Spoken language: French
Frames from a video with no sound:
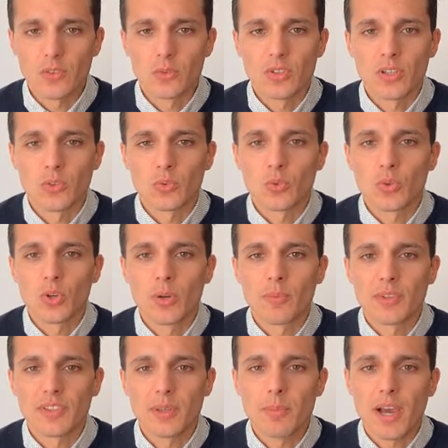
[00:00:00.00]
Nous allons donc
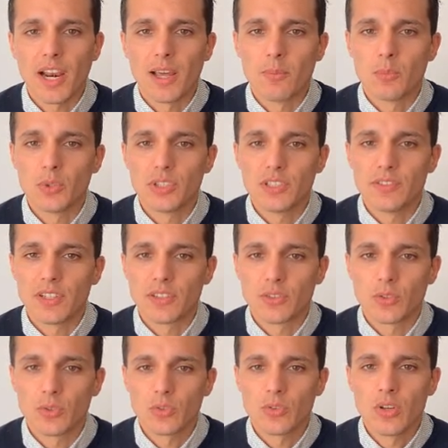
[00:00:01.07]
commencer par la
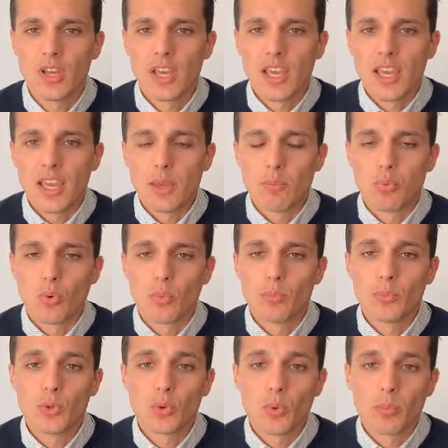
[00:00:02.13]
motivation et pour
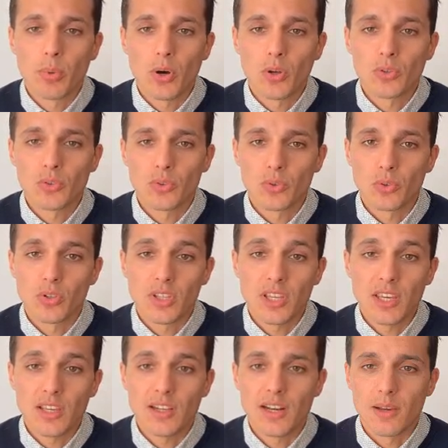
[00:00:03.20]
mieux comprendre ce
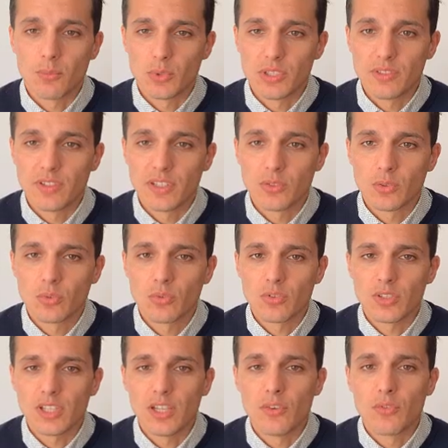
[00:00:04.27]
qu'est la motivation,
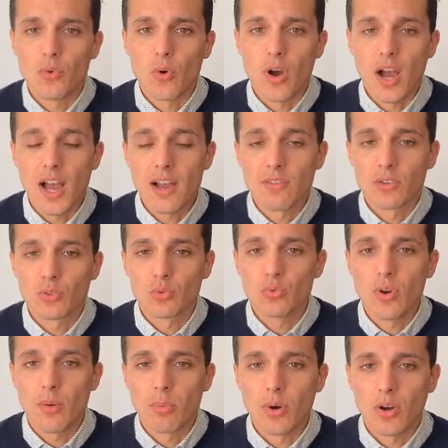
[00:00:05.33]
il faut avant
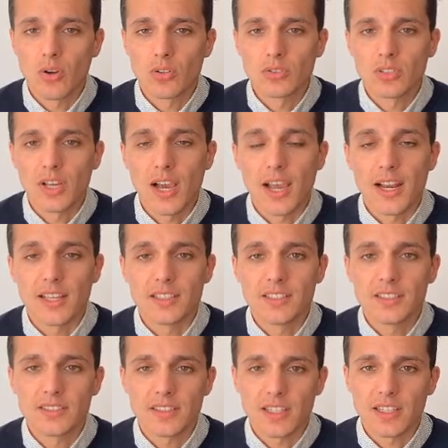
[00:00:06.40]
tout apprendre à la
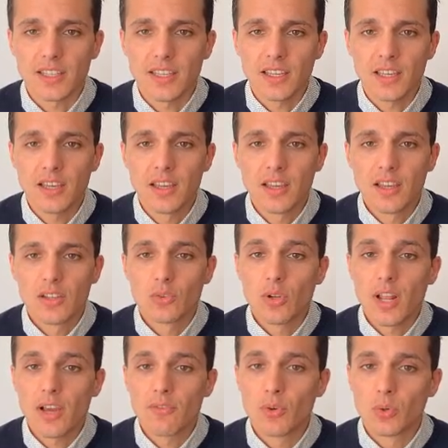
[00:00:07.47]
distinguer de
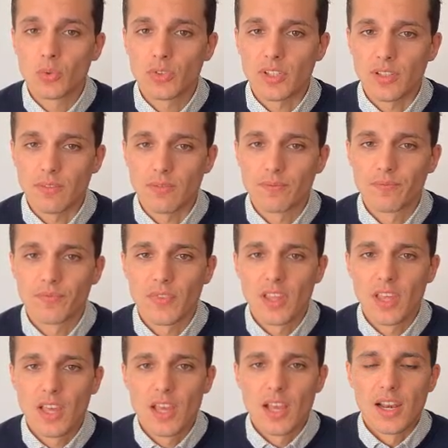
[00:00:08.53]
la volonté.
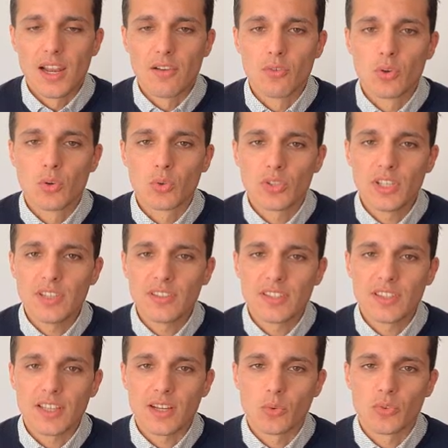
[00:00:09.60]
La volonté,
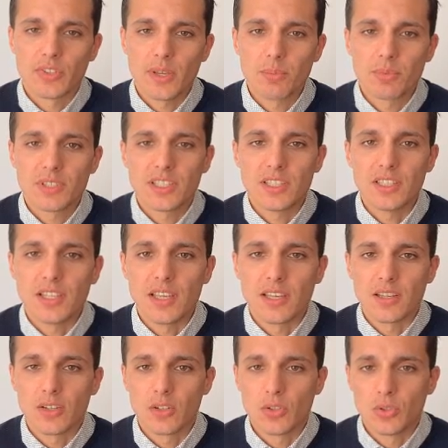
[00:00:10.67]
c'est un concept qui
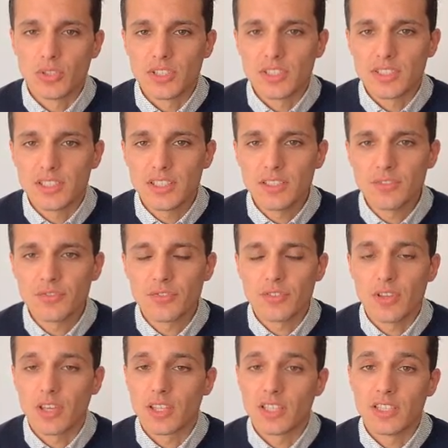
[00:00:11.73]
est cognitif
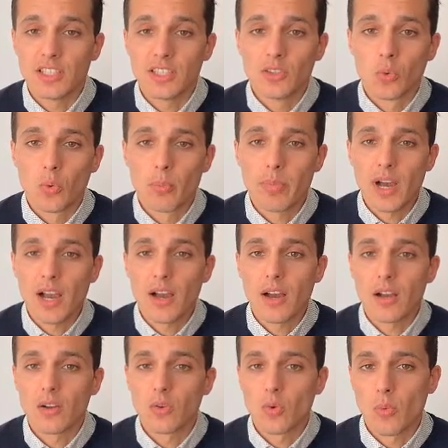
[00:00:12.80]
et qui n'est donc
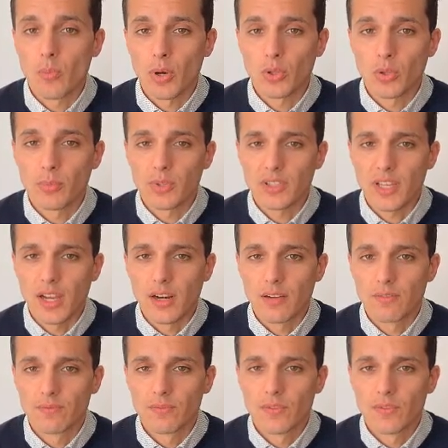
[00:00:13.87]
pas comportemental.